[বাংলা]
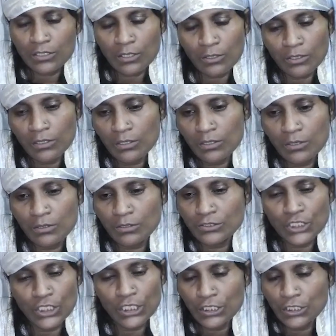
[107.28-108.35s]
তো ও
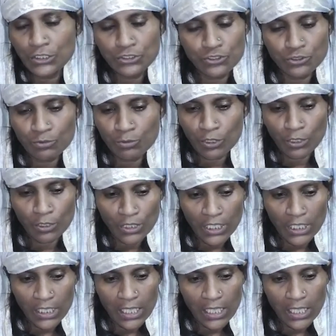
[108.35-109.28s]
ছেলে কিচ্ছু বলল না